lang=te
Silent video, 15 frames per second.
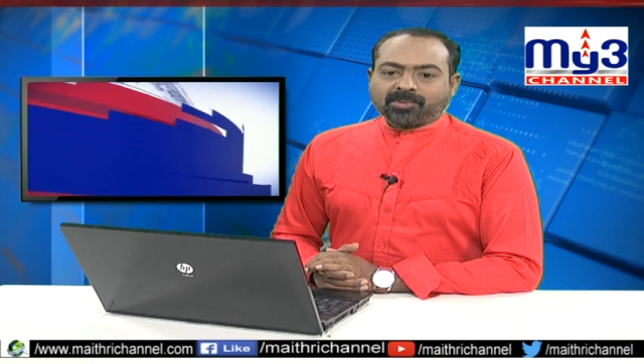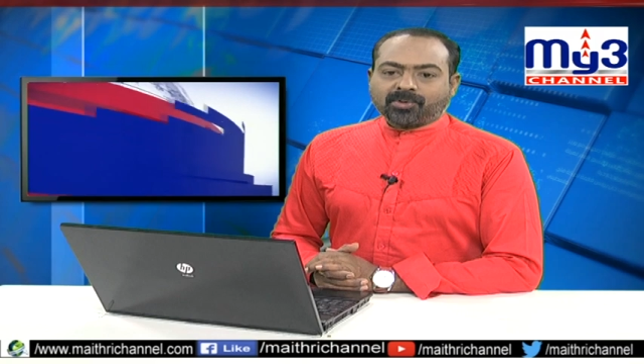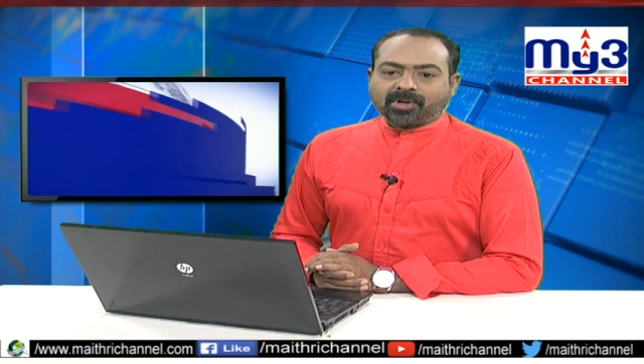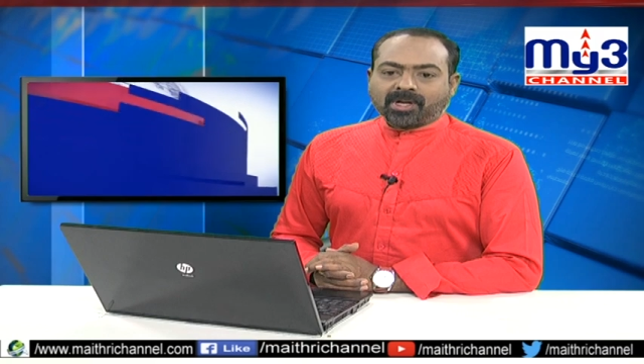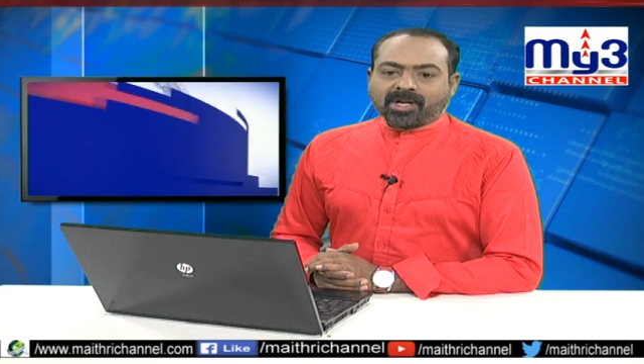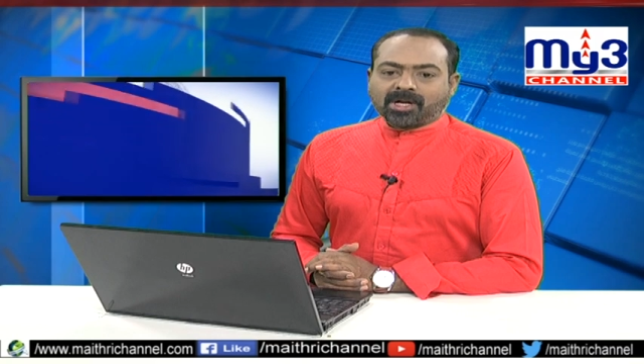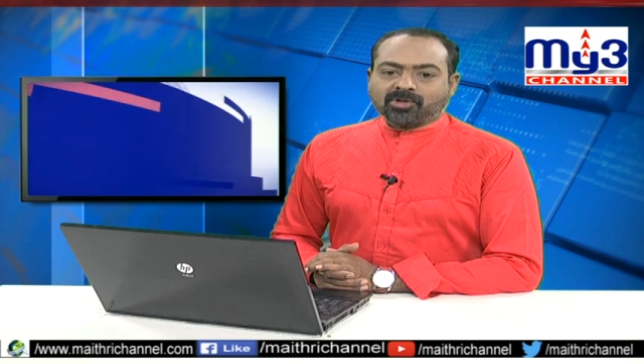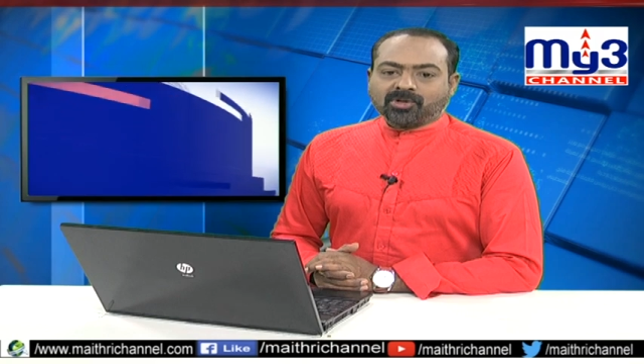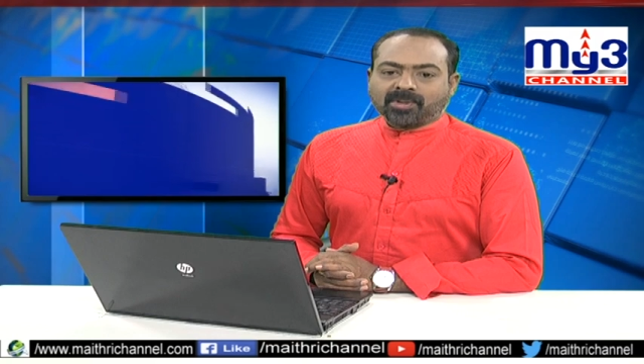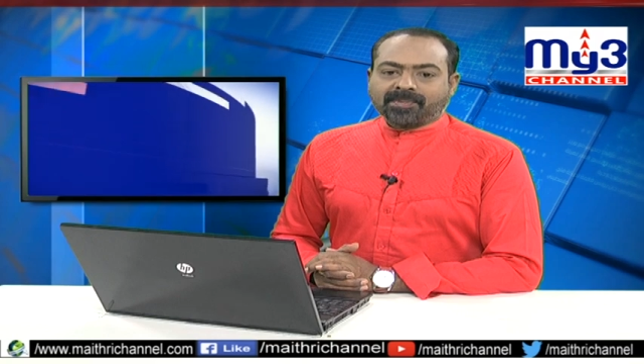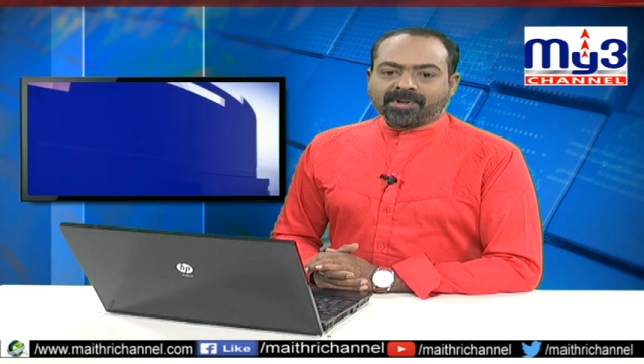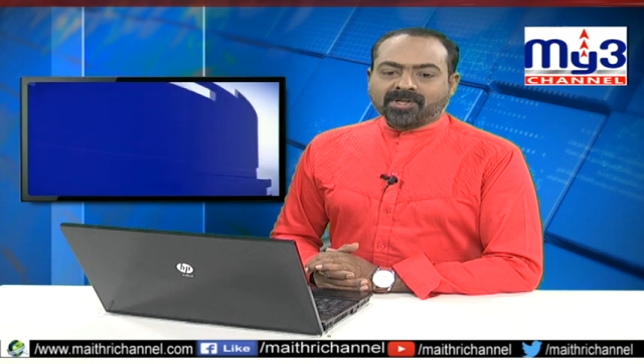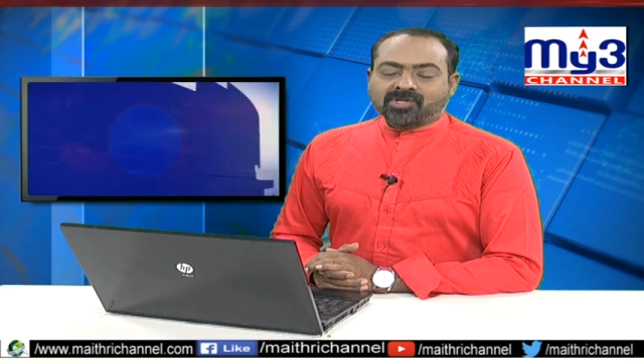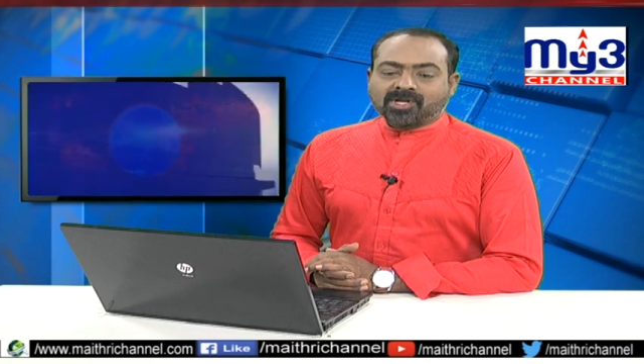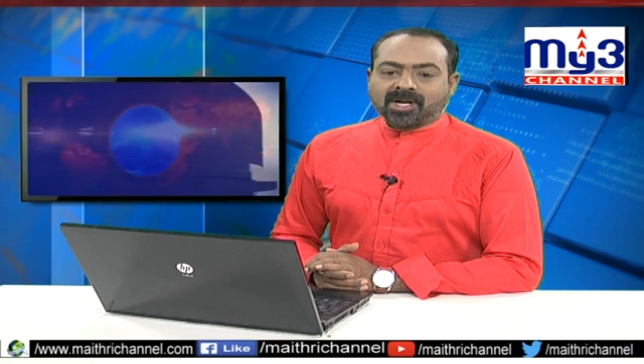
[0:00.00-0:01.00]
భూ రికార్డుల
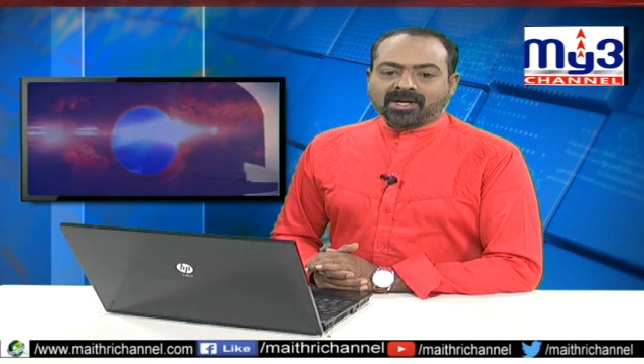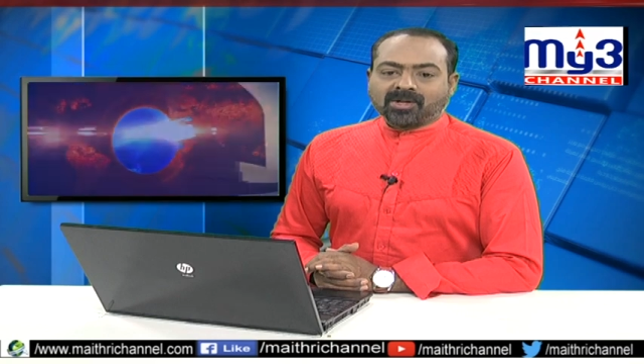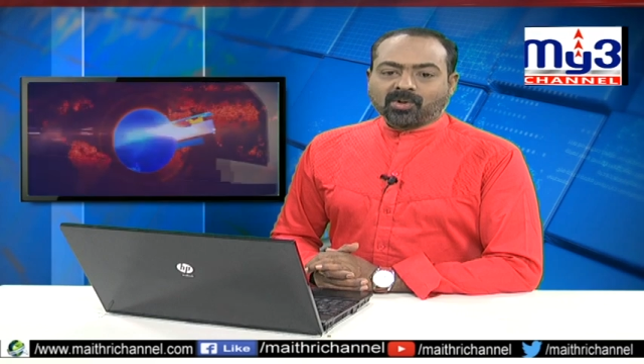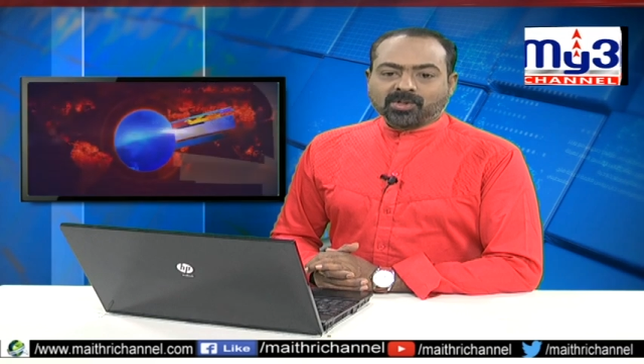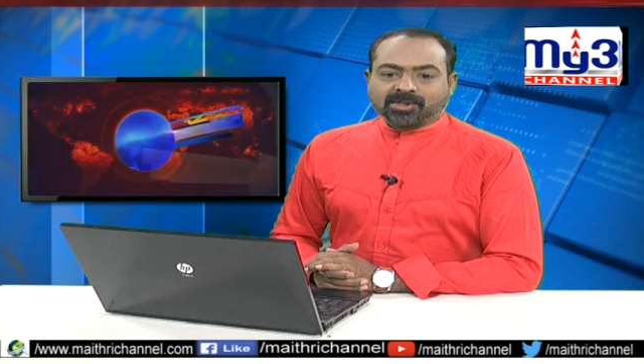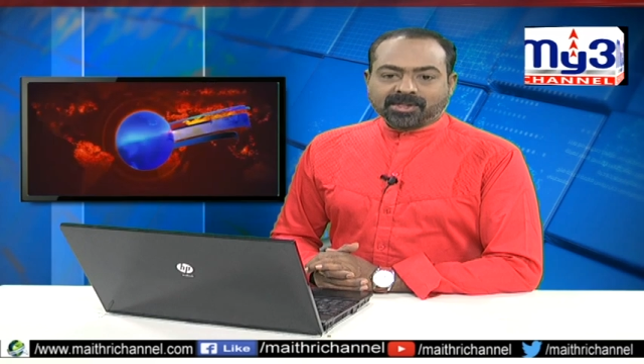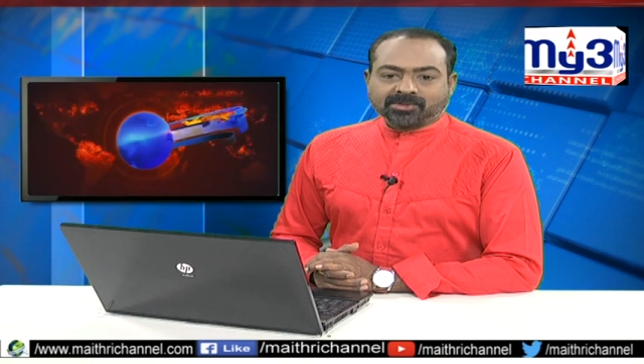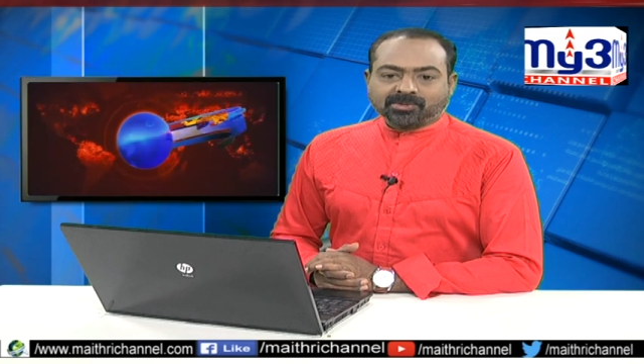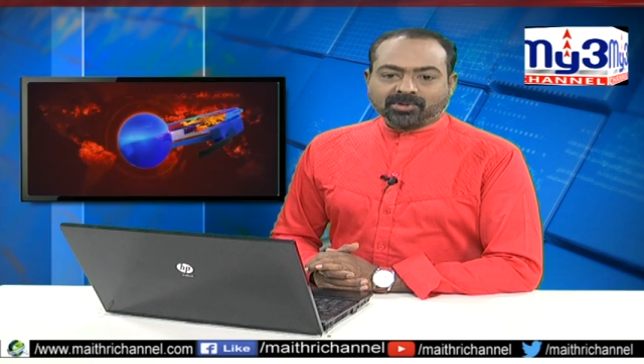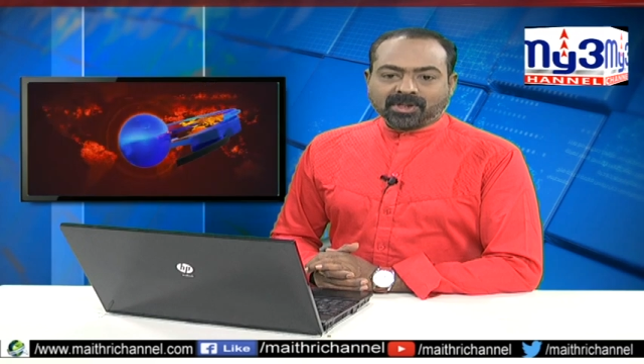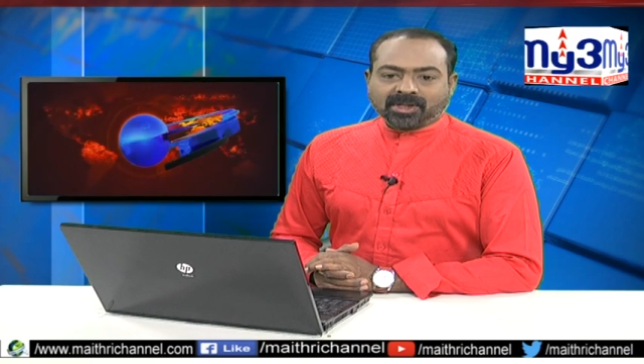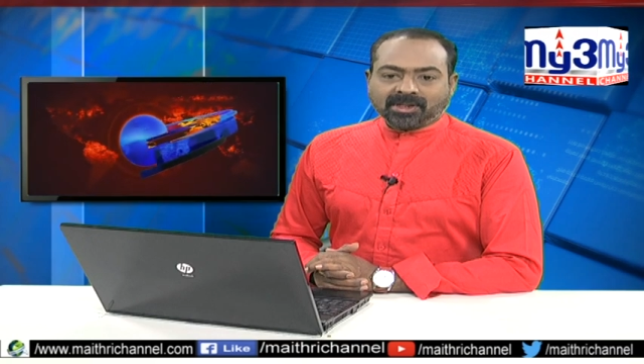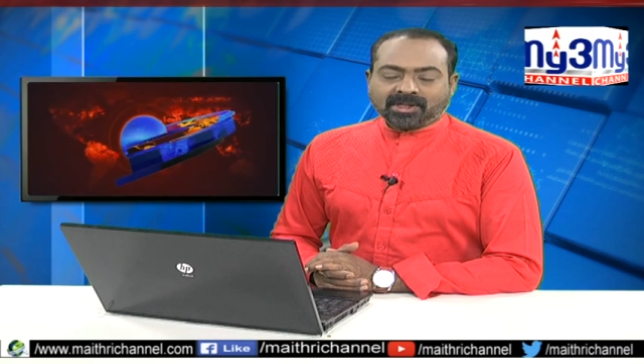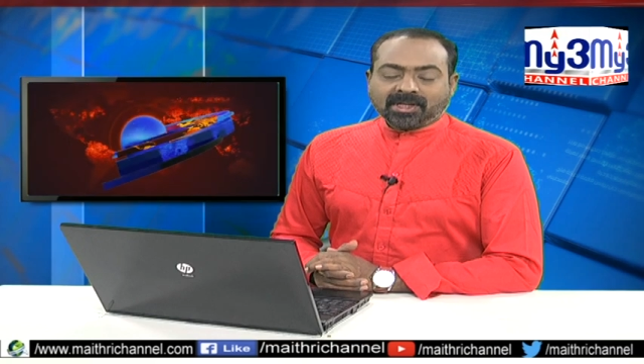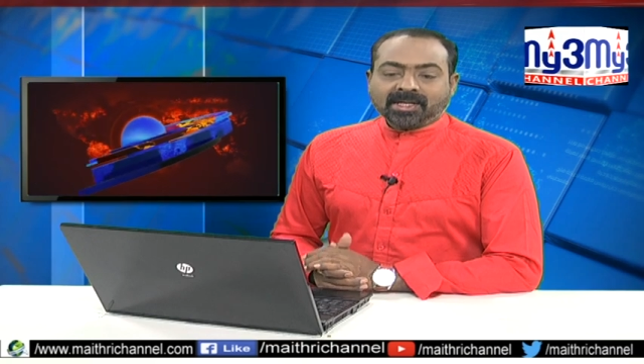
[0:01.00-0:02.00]
ప్రక్షాళన కొనసాగుతున్న